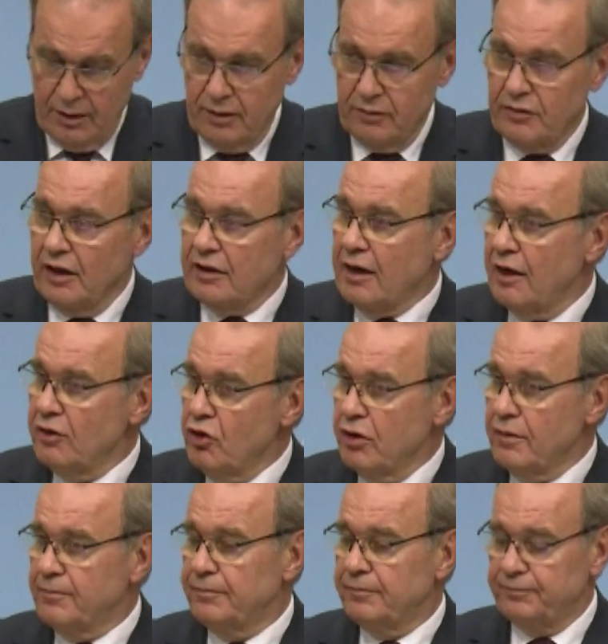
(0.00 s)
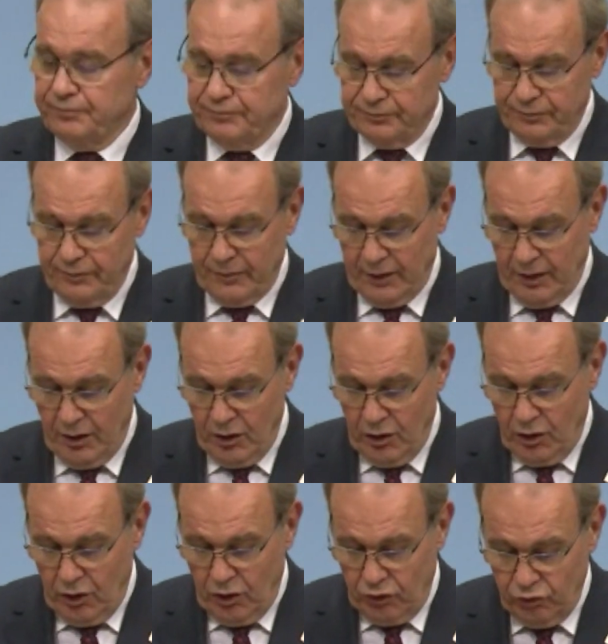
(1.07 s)
Tekrarlıyorum.
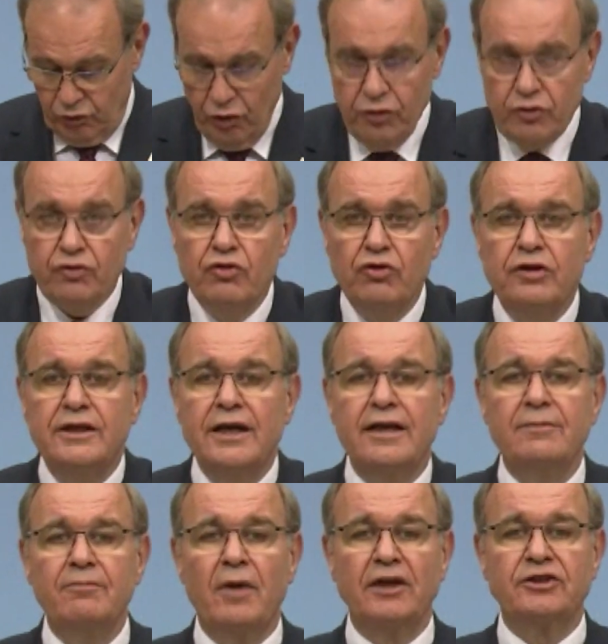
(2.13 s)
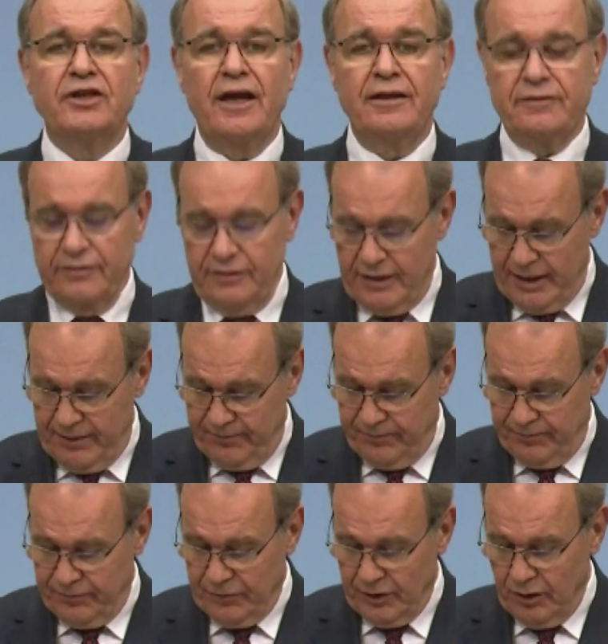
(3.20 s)
Dün Türkiye'nin başkentinde
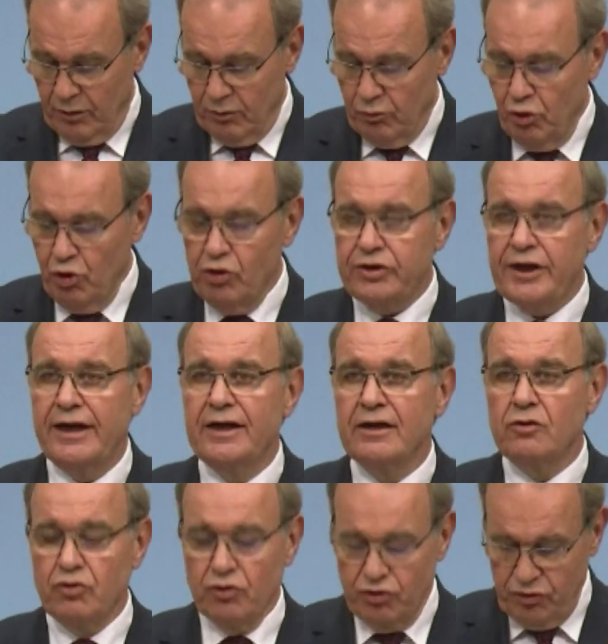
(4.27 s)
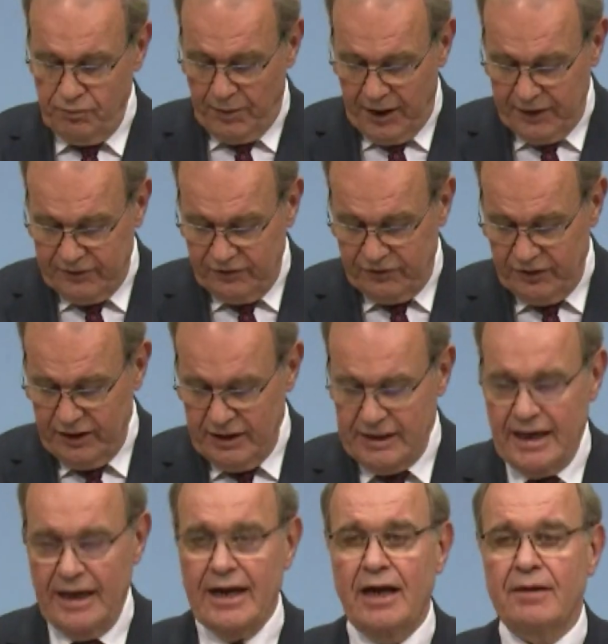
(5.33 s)
bu ülkenin kurucu partisinin
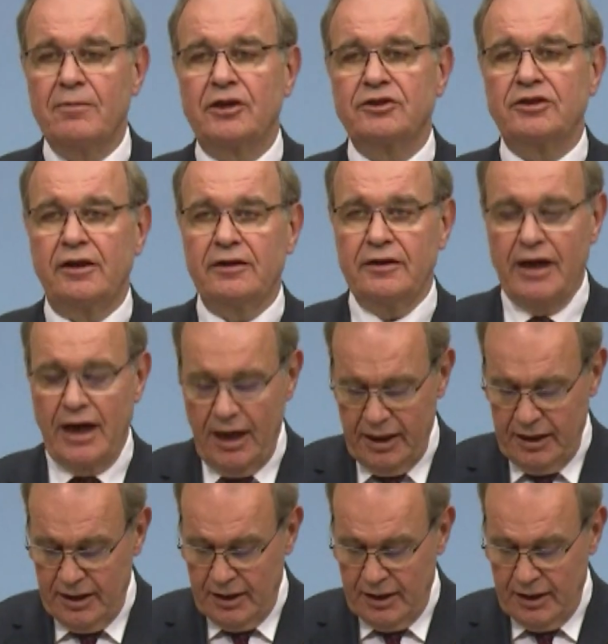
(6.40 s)
genel başkanına